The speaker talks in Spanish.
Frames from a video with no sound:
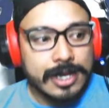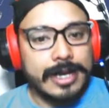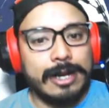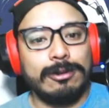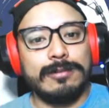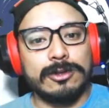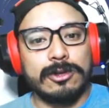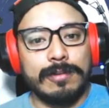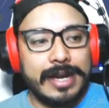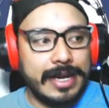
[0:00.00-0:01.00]
El último
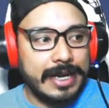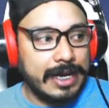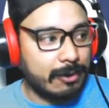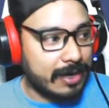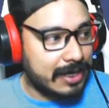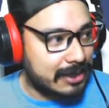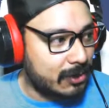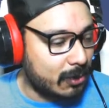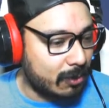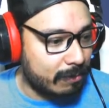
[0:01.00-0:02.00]
sobre y con
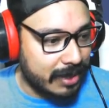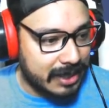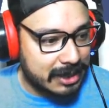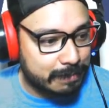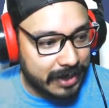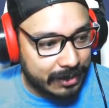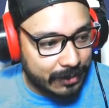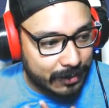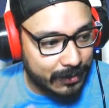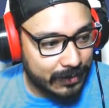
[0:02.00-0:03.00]
esto me
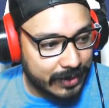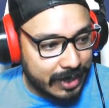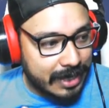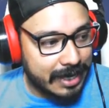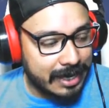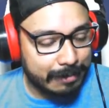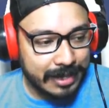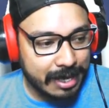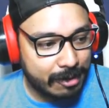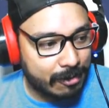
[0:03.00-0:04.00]
despido del
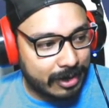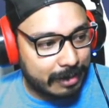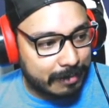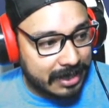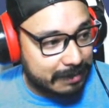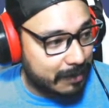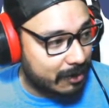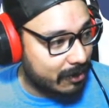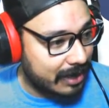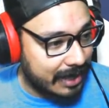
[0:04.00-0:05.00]
video y me
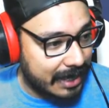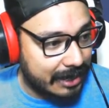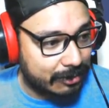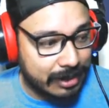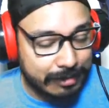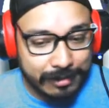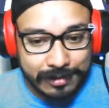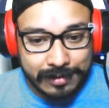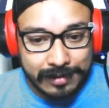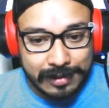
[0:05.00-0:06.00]
despido del directo, cabrón.
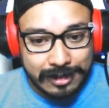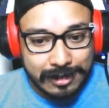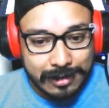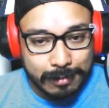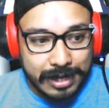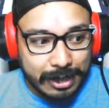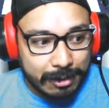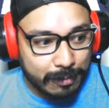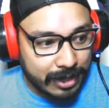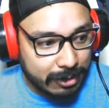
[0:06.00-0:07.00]
Me quedaron
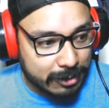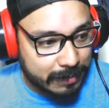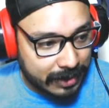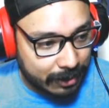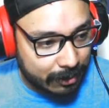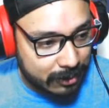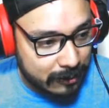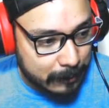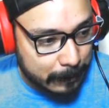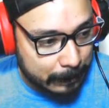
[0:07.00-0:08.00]
por ahí dos
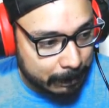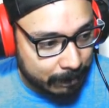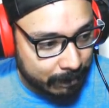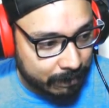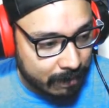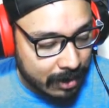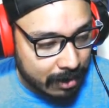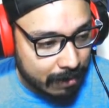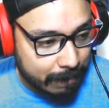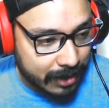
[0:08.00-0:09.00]
partidos
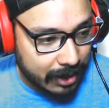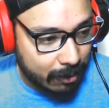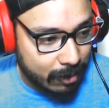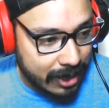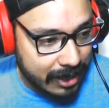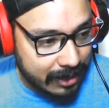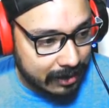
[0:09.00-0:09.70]
para jugar.